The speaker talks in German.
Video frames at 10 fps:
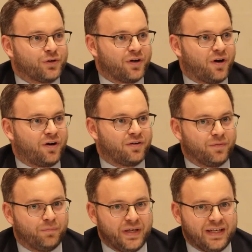die
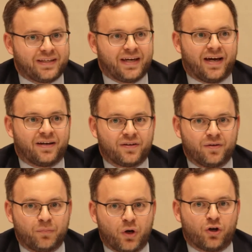Wissenschaft.
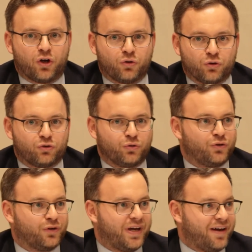Damit
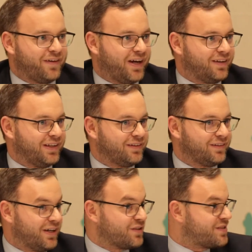also
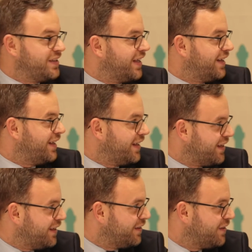damit der
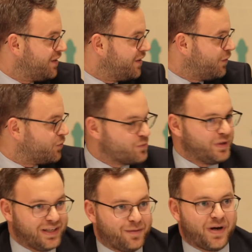Frieden tatsächlich sich
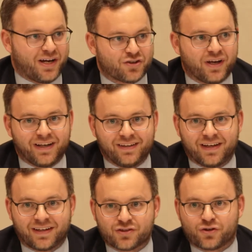ausruhen kann,
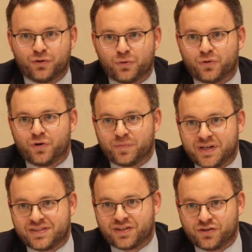müssen
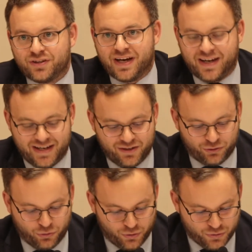alle anderen
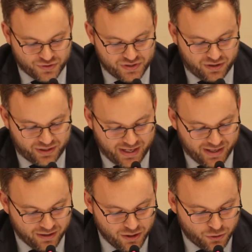Tugenden
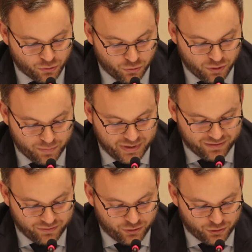aktiv sein.